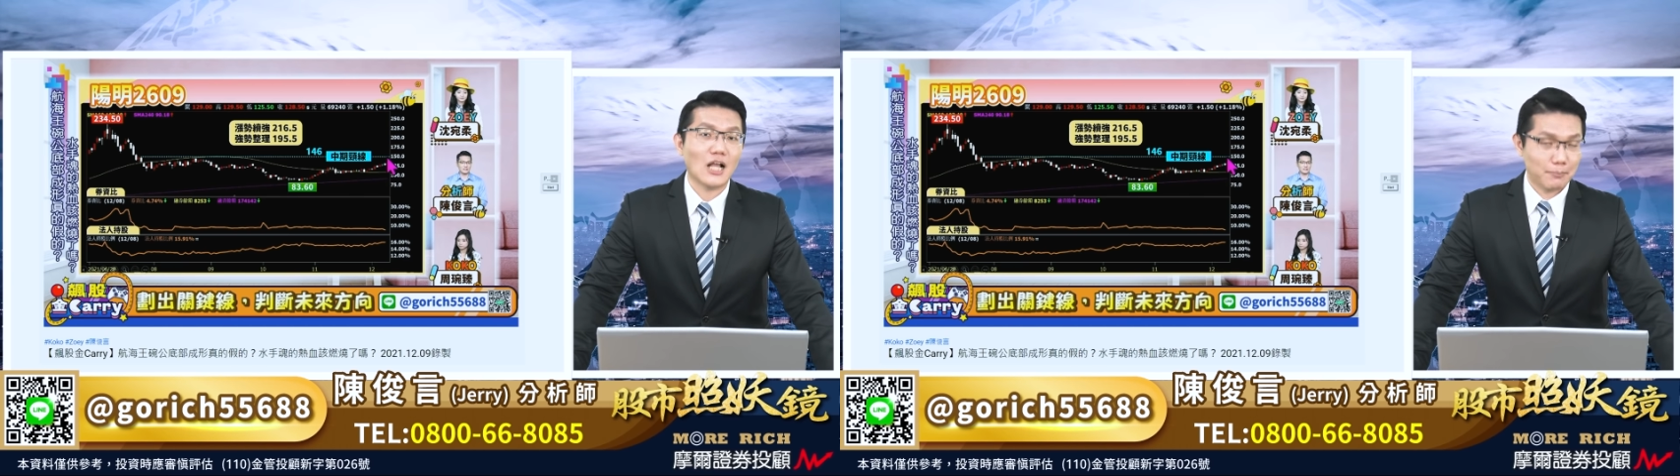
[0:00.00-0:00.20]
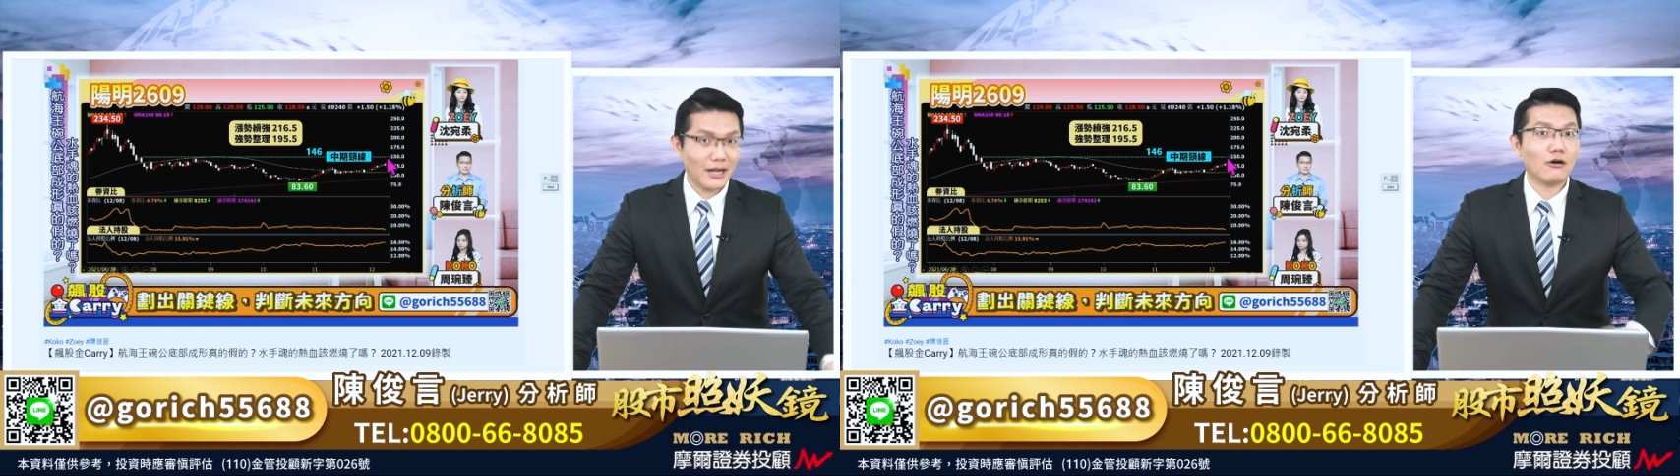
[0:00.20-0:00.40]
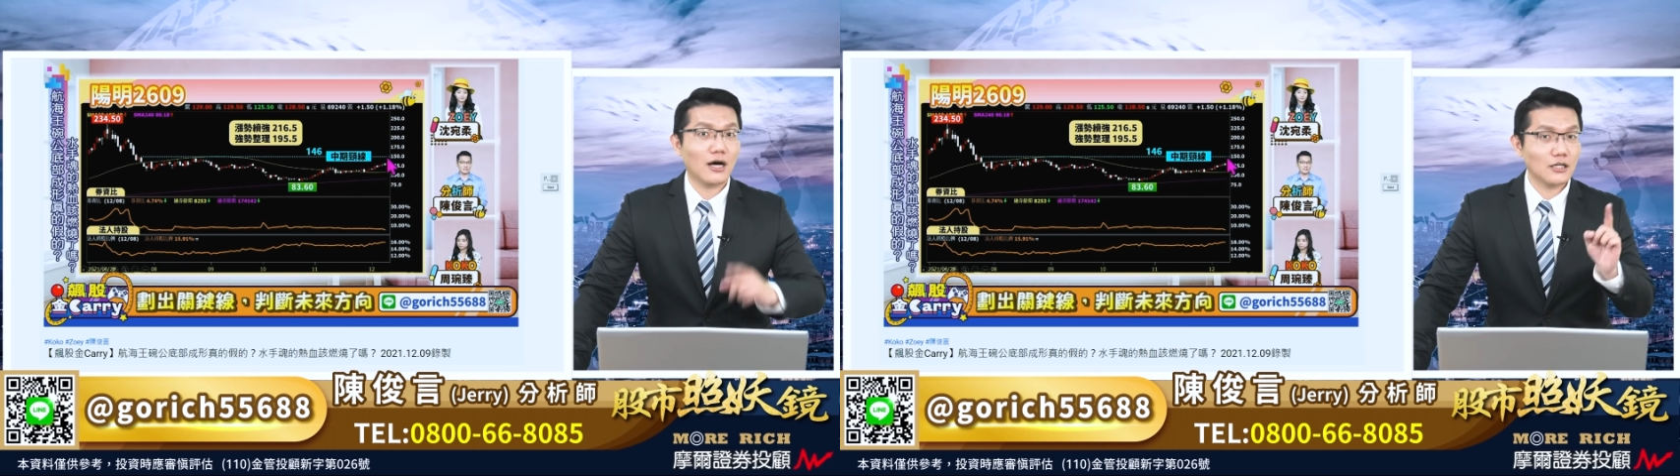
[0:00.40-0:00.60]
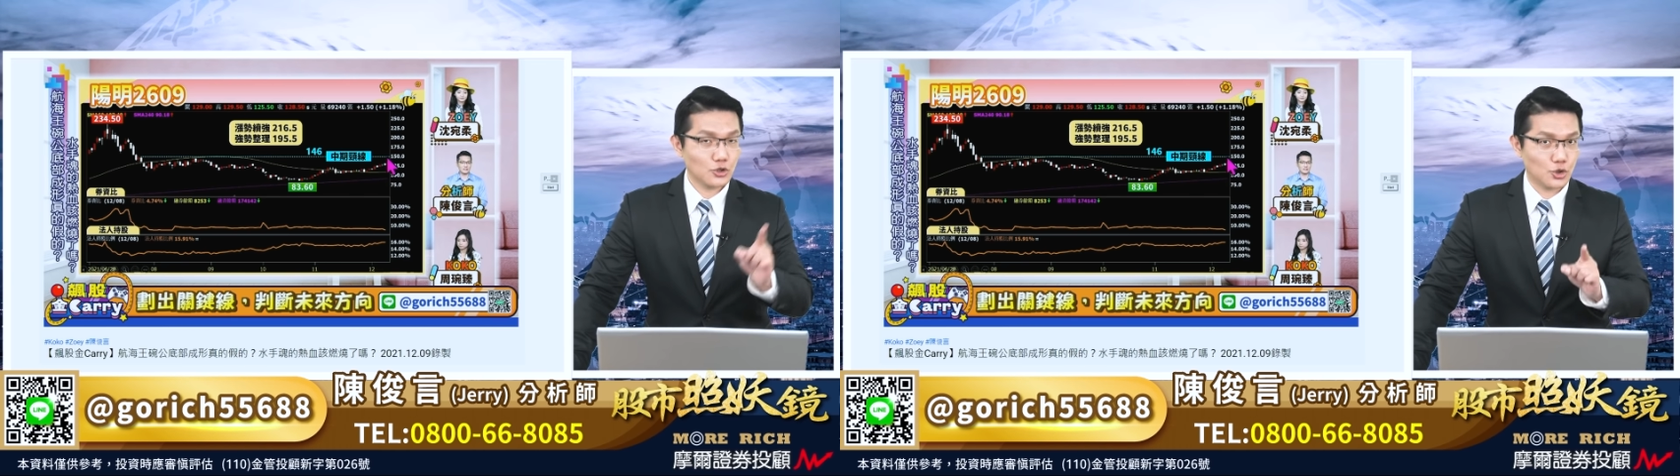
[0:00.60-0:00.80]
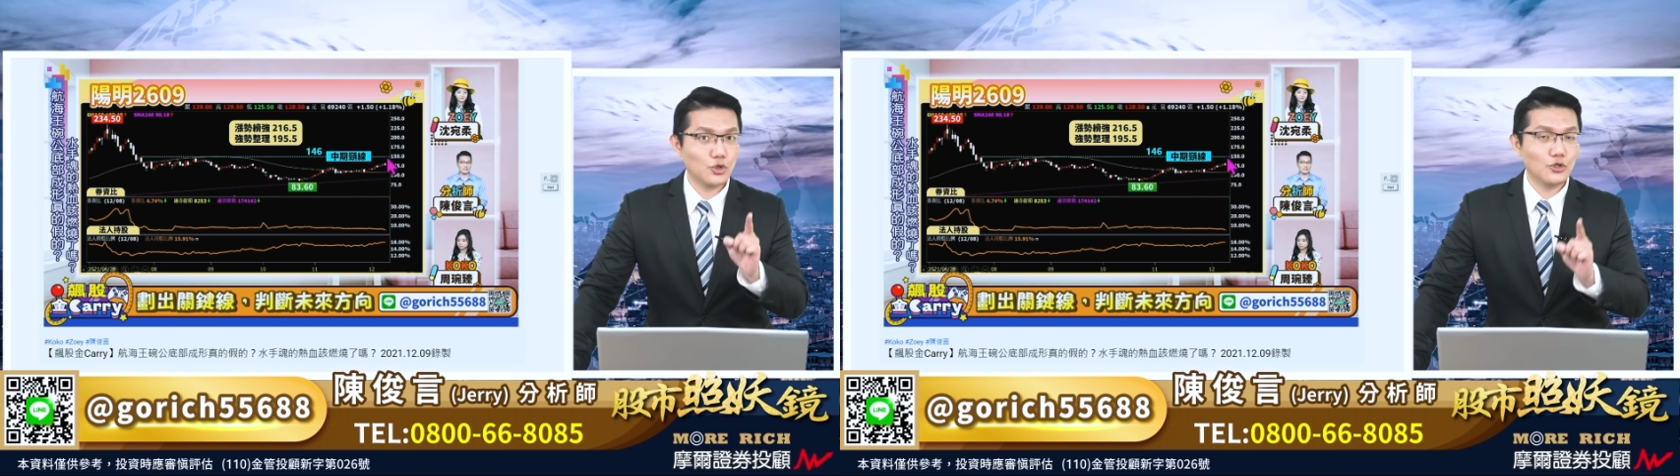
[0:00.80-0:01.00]
包含了
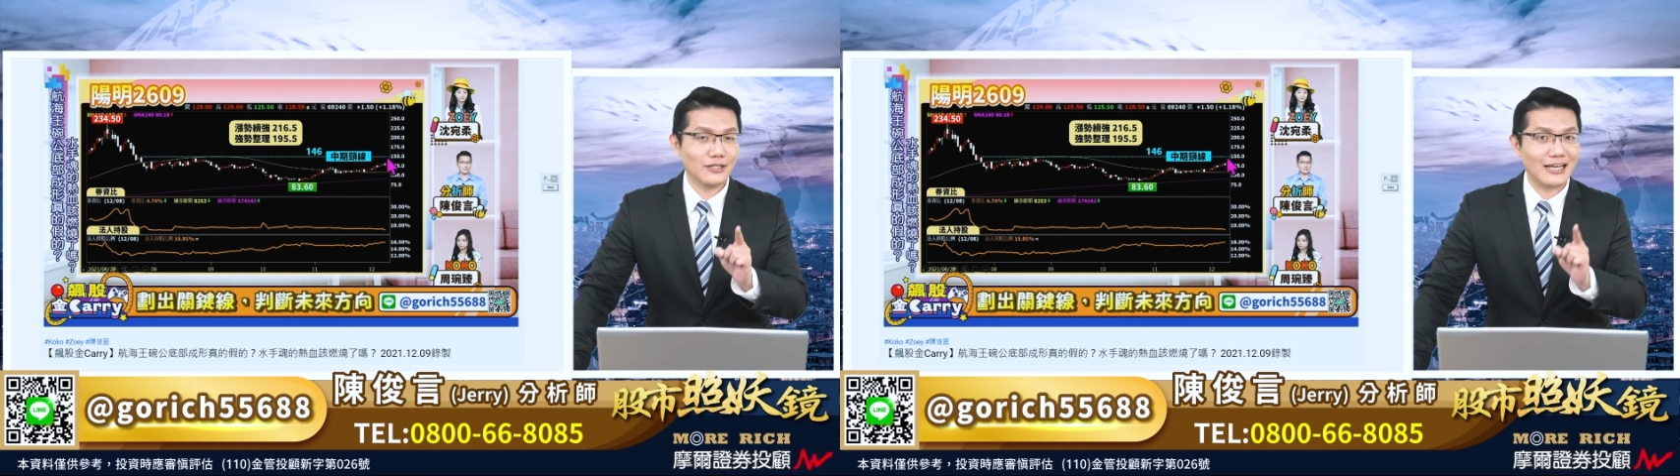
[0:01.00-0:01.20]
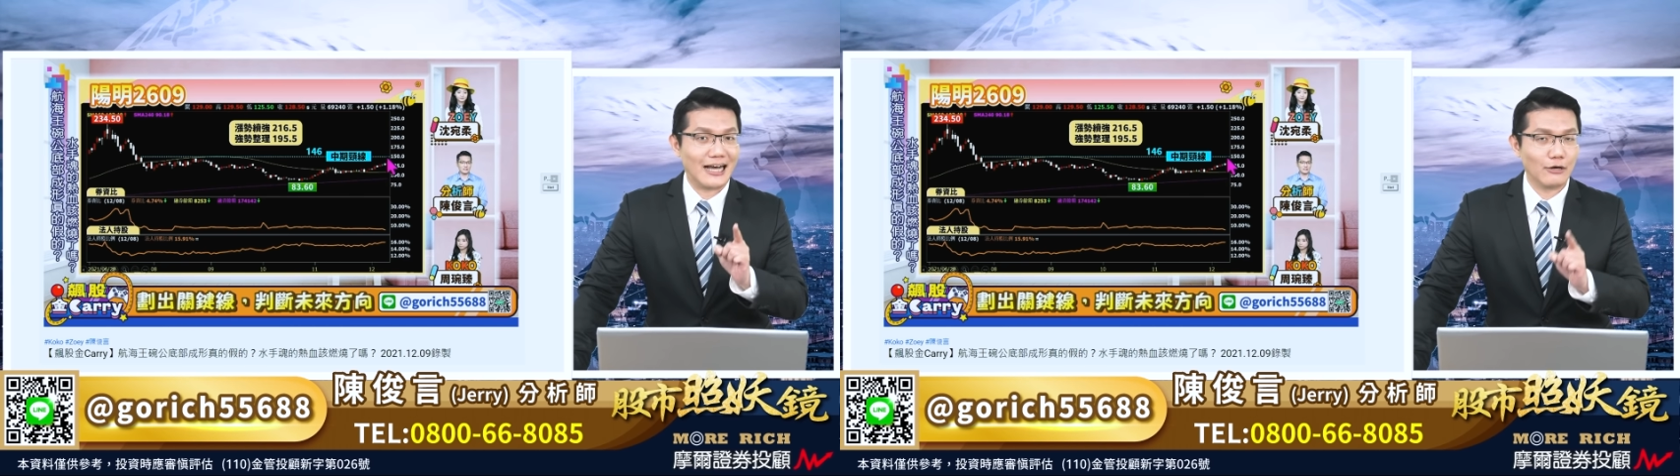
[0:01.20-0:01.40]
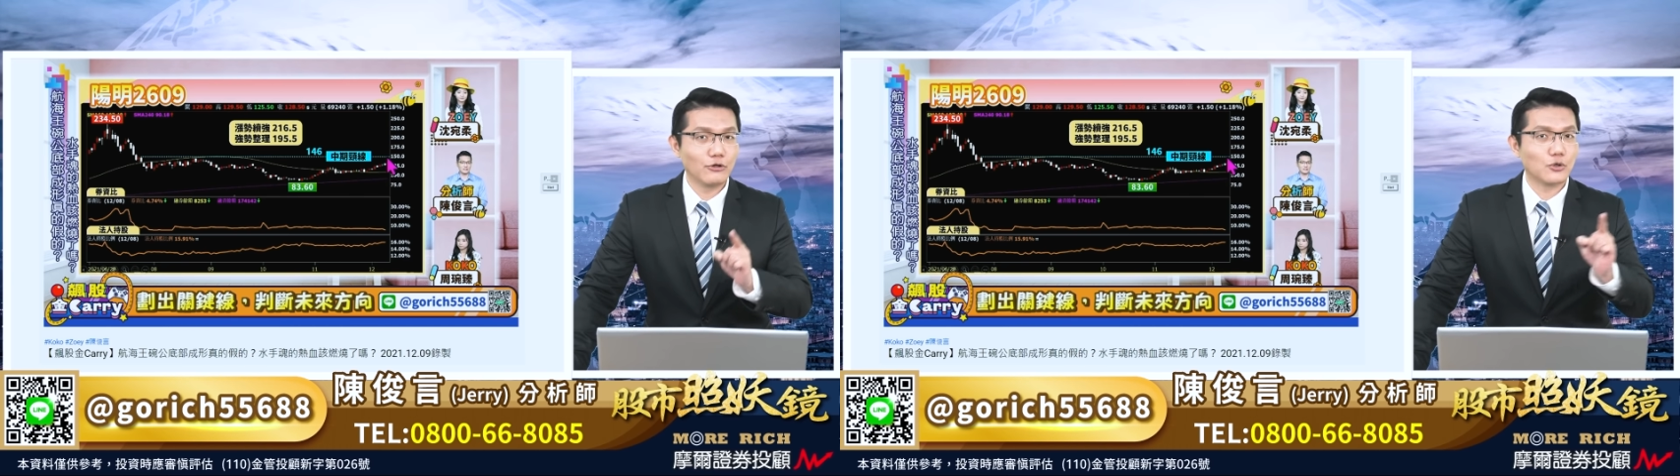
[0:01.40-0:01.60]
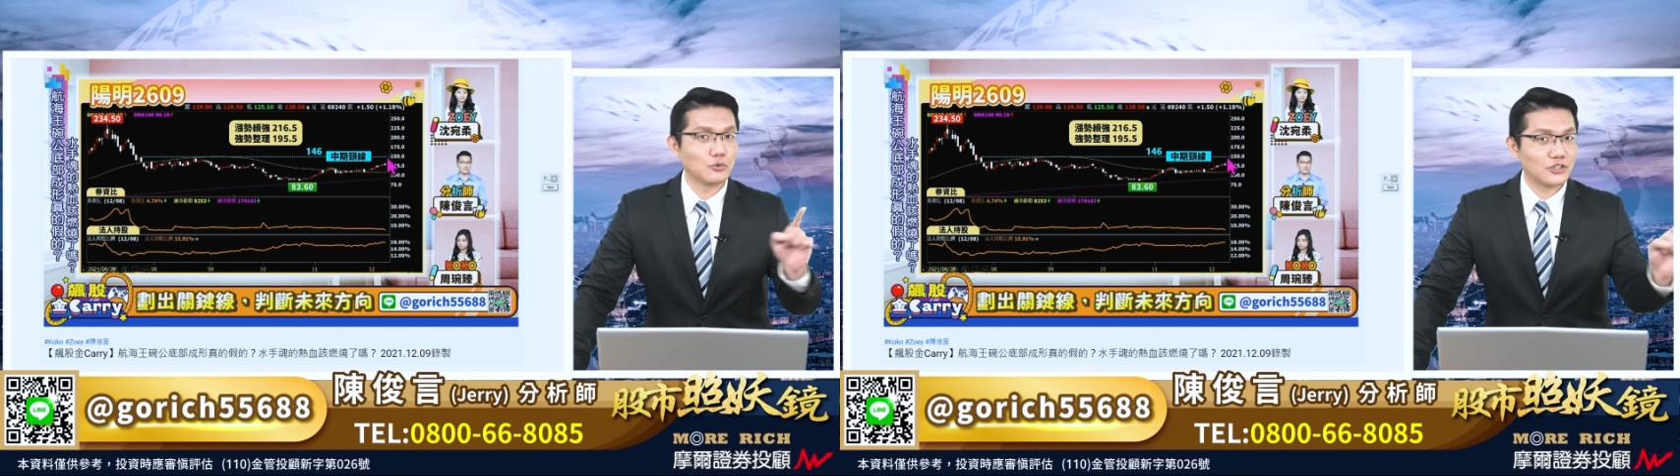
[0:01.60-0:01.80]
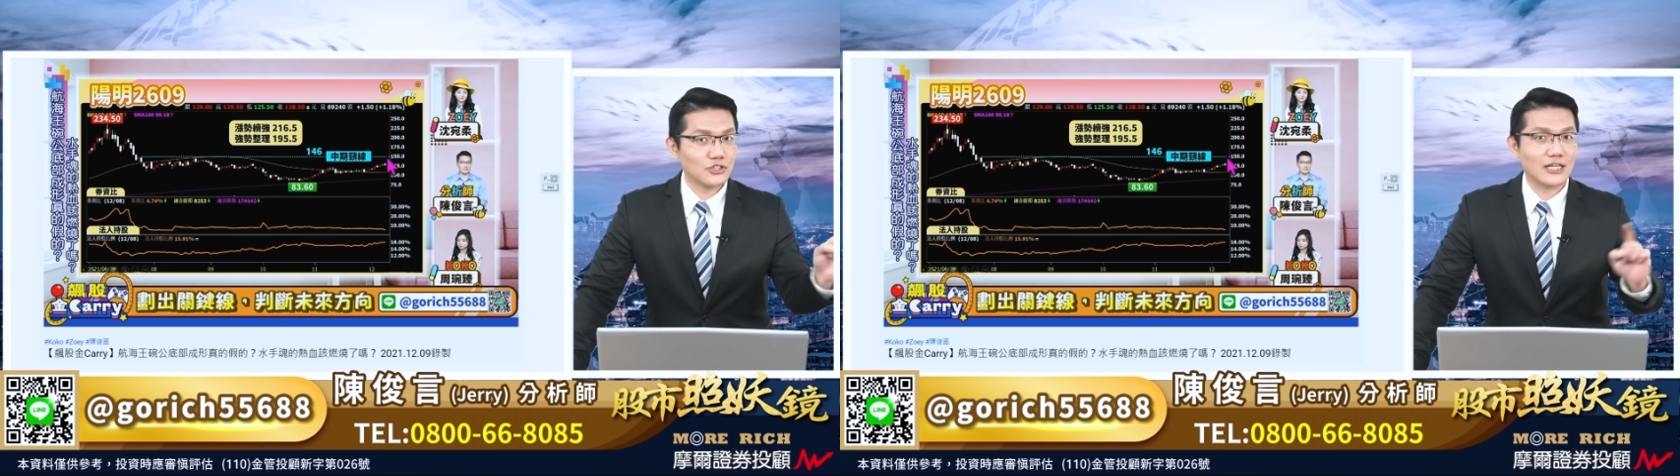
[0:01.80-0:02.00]
去年的航运股，之